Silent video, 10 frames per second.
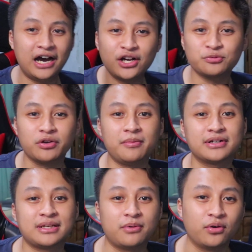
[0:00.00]
Halo semuanya, balik
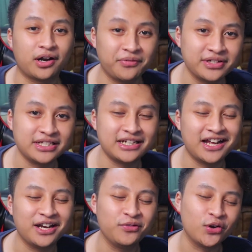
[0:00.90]
sama gue Raffi di sini
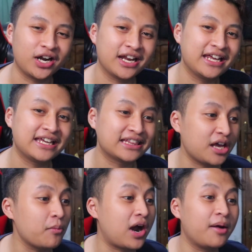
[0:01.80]
dan di video kali ini kita
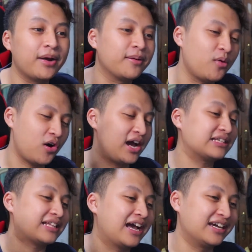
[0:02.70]
bakal main Among Us
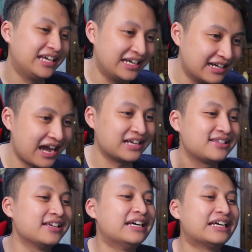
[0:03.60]
lagi guys.
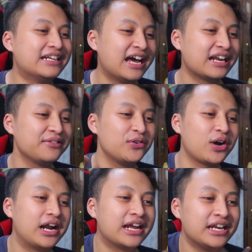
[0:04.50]
Dan di video
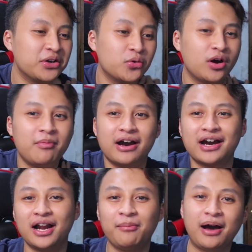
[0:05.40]
kali ini gue
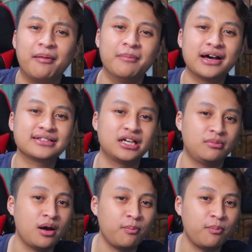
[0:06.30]
bakal mabar sama